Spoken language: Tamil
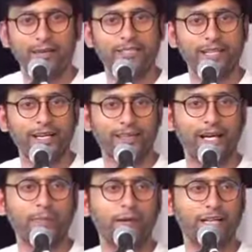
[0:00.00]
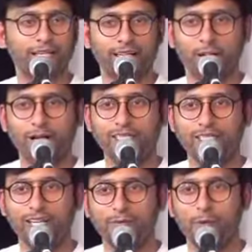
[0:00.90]
நிறைய விஷயங்களை தடை பண்ணியிருக்கிற
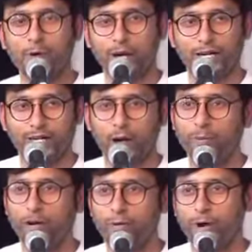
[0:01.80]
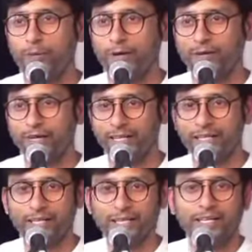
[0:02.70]
காலேஜுக்கெலாம் நான் போக மாட்டேன் நார்மலாக அவாய்ட் பண்ணுவேன்